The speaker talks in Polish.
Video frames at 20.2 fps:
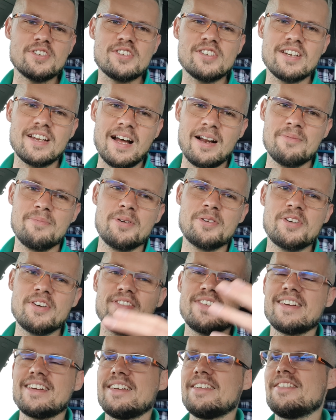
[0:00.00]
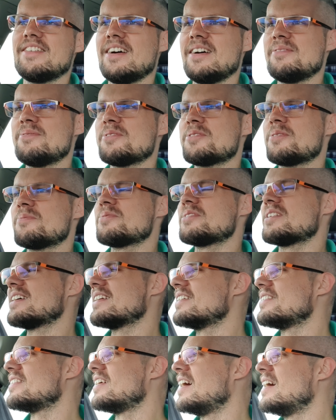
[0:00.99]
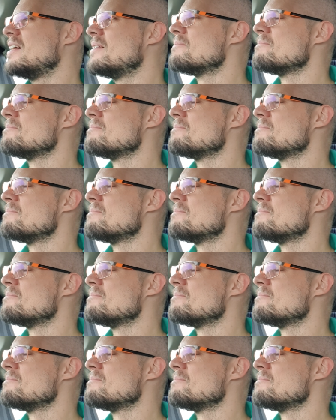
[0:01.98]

czyli albo się wygrywa, albo się przegrywa.